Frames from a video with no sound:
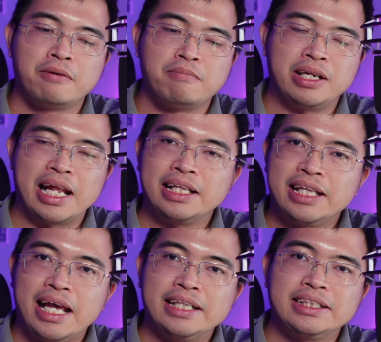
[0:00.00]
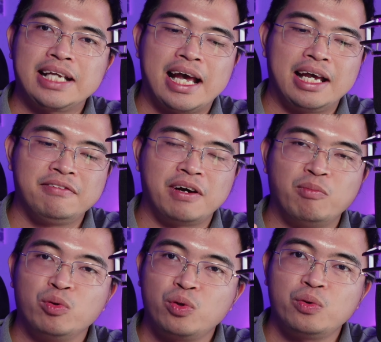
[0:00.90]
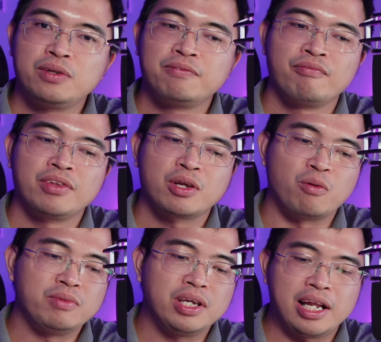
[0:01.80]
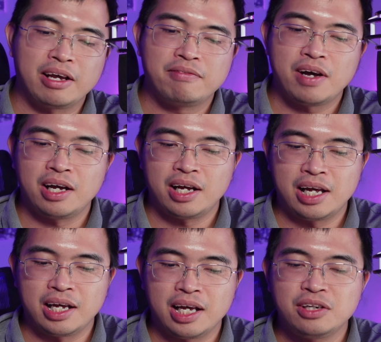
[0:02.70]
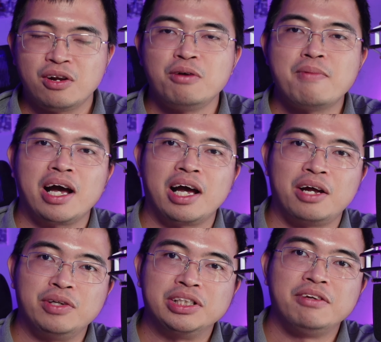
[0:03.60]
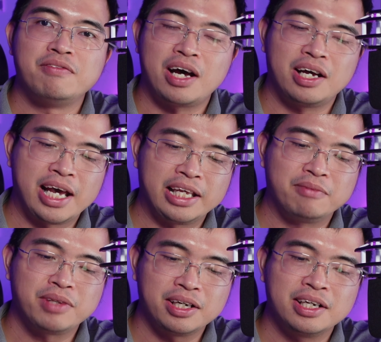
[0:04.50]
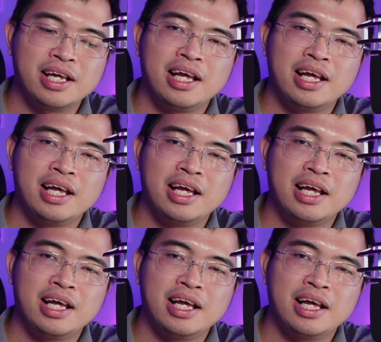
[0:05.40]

mình đã test cái phần Bluetooth cũng như là cái phần à, kết nối bằng à, receiver 2.4